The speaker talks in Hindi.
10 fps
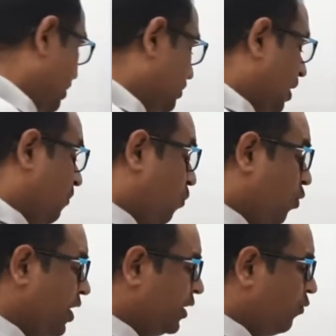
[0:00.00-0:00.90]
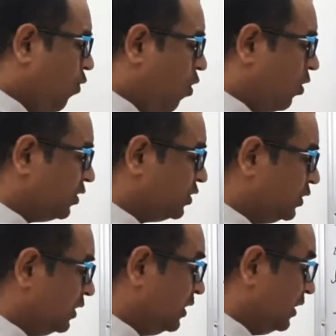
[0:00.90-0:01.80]
द पोइट वॉन्ट्स
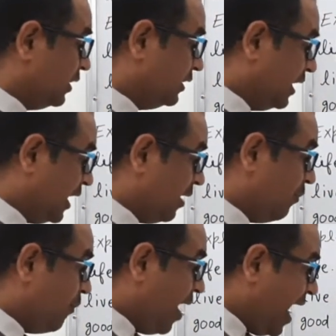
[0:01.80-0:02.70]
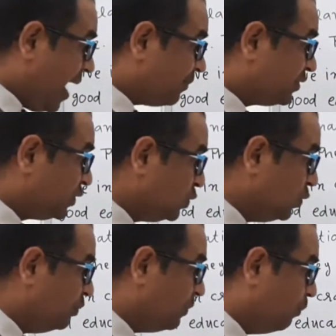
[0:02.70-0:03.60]
द मैप्स टू
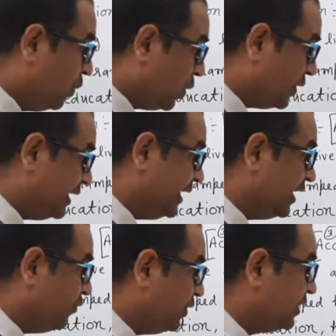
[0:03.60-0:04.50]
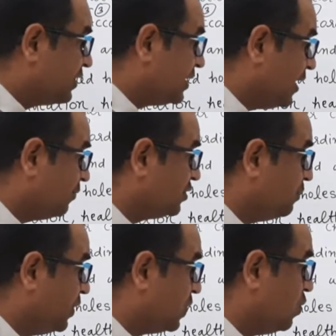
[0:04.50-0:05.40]
बी ब्लोटेड विद स्लम्स
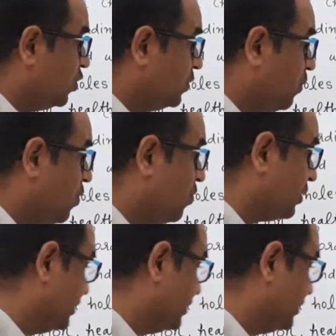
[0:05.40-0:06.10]
बिकॉज फॉर